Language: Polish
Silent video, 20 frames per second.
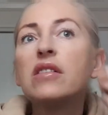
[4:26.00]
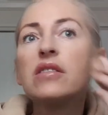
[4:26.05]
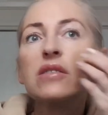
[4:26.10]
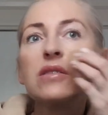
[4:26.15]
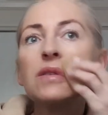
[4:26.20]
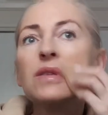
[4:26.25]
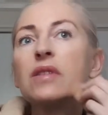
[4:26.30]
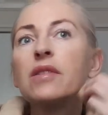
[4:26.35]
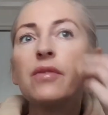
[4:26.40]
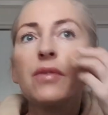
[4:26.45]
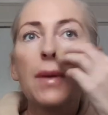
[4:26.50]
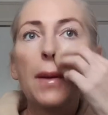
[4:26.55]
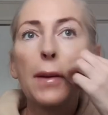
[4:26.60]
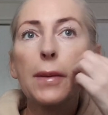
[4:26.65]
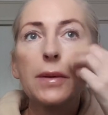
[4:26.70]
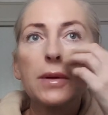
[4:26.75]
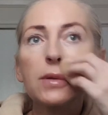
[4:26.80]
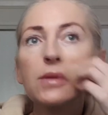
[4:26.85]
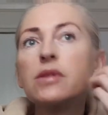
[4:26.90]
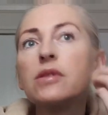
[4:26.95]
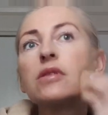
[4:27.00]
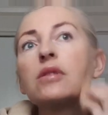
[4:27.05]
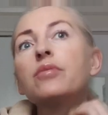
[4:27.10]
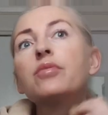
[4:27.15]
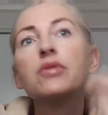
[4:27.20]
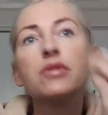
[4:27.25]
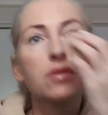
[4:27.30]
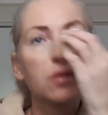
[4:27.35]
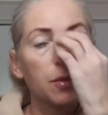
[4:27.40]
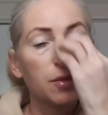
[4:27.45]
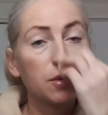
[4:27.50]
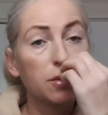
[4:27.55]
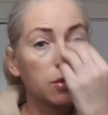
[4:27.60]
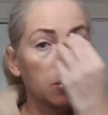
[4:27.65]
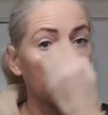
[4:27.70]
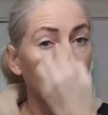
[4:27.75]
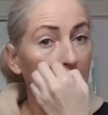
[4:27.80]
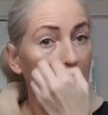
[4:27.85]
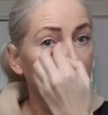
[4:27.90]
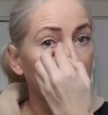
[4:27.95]
Zastanawiałam się, czy zrobić sobie,
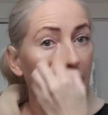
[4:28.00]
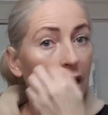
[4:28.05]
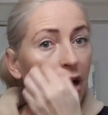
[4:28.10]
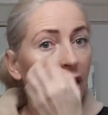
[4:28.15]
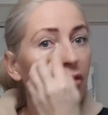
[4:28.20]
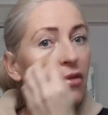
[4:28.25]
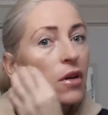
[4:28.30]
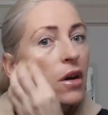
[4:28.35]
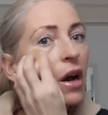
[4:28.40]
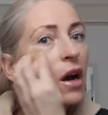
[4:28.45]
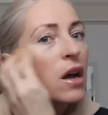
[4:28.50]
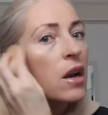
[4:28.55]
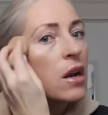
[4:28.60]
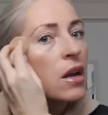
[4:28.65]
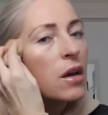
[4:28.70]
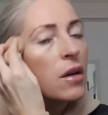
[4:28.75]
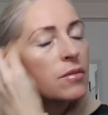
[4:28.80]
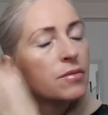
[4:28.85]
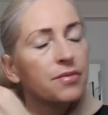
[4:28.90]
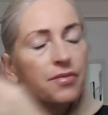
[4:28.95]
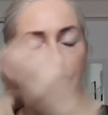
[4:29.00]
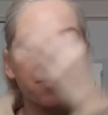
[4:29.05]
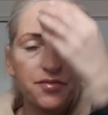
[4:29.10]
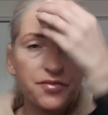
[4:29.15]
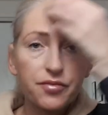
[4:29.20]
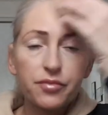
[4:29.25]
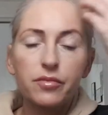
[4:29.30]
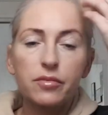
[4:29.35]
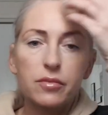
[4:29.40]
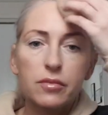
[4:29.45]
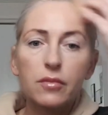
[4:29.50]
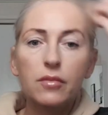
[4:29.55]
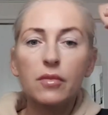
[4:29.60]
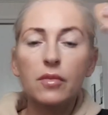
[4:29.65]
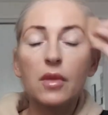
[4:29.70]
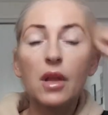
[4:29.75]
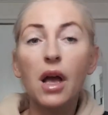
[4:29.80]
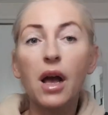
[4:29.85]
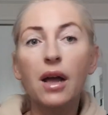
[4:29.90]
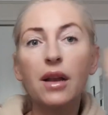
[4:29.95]
słuchajcie, kawę, ale
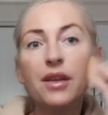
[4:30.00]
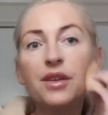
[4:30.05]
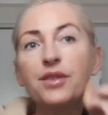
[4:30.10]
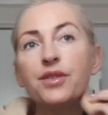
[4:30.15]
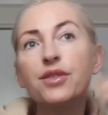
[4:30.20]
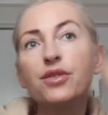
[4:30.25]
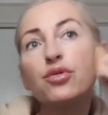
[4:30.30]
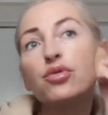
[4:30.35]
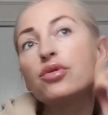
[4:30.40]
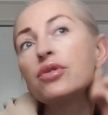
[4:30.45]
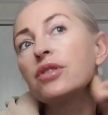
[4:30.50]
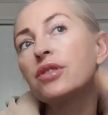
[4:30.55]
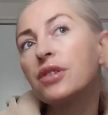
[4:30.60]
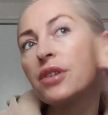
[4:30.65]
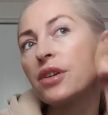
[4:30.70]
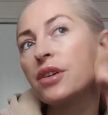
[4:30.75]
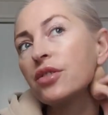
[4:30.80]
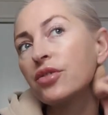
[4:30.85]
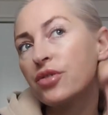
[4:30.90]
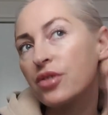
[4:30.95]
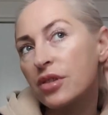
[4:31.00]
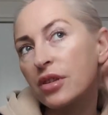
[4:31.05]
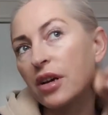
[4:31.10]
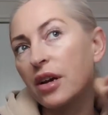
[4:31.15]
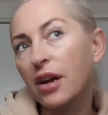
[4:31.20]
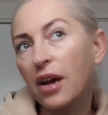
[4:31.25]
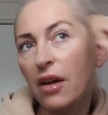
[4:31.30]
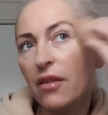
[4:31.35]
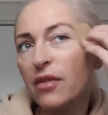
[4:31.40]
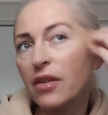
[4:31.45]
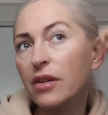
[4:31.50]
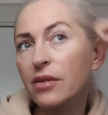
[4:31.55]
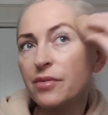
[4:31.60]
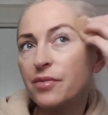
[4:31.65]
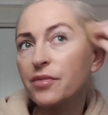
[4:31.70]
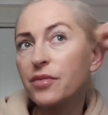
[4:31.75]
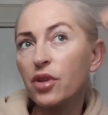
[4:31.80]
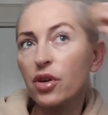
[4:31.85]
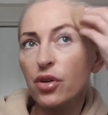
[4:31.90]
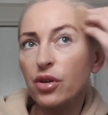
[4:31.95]
ale nie czuję się jeszcze na kawę.
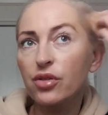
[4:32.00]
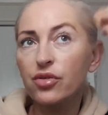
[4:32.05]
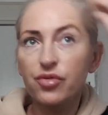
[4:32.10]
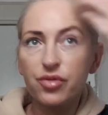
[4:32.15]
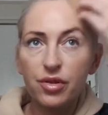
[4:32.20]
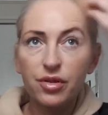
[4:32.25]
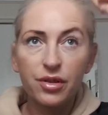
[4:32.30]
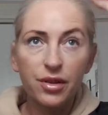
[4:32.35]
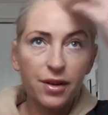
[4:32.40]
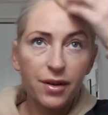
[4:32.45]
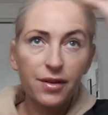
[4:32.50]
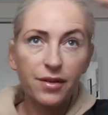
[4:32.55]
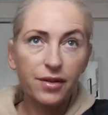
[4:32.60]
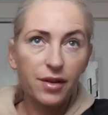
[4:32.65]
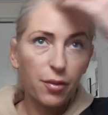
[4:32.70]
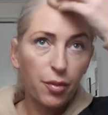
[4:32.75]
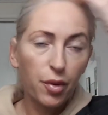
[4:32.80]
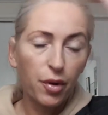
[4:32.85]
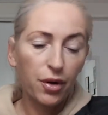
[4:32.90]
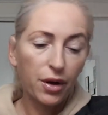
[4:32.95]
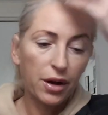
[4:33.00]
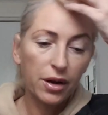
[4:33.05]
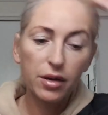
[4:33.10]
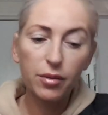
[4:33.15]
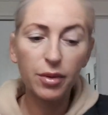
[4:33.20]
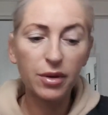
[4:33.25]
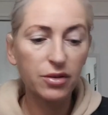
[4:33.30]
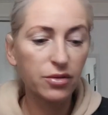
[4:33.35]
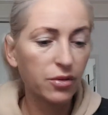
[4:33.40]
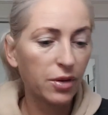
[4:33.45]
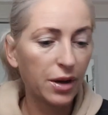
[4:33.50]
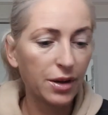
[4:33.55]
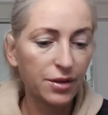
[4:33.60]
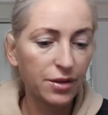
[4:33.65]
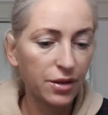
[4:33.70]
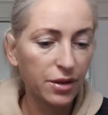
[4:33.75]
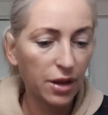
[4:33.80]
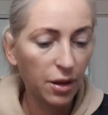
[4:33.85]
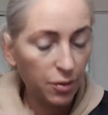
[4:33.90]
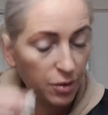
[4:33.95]
To jeszcze nie jest ta pora chyba,
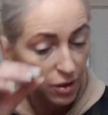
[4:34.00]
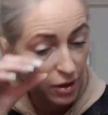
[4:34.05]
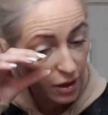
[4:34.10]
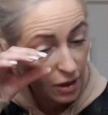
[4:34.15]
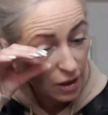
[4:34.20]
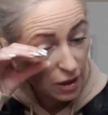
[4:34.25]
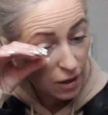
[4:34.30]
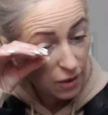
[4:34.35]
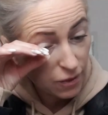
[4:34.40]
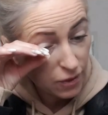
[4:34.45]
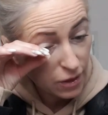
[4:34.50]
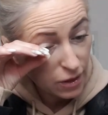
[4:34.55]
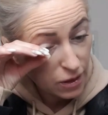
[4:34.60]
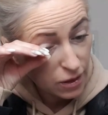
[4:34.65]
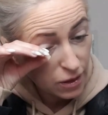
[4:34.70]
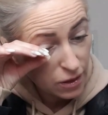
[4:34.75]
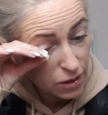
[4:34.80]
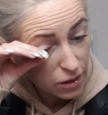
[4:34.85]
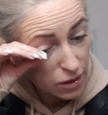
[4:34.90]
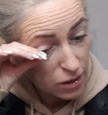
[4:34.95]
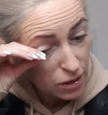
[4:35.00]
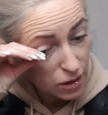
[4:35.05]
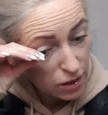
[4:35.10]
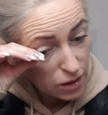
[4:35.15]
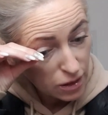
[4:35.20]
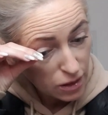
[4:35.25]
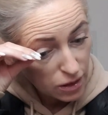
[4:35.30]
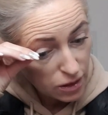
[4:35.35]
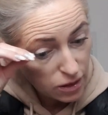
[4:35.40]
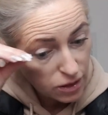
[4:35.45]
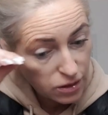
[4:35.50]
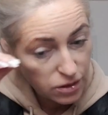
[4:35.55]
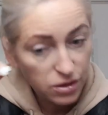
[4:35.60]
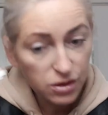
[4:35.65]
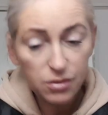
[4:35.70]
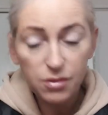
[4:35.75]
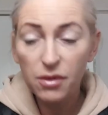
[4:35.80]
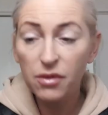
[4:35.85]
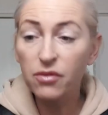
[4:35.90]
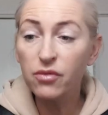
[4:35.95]
słuchajcie, dla mnie na kawę.
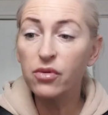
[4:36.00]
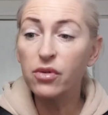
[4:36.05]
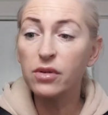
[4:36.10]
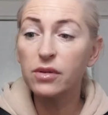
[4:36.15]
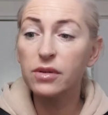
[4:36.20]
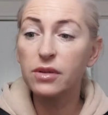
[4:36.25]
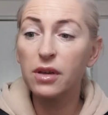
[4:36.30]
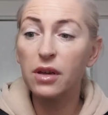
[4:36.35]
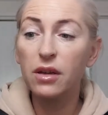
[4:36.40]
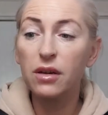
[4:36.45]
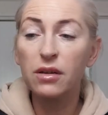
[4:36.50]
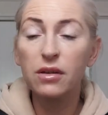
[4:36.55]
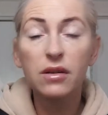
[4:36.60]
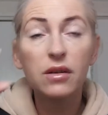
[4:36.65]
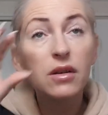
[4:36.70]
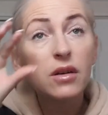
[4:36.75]
Dziś mam włosa.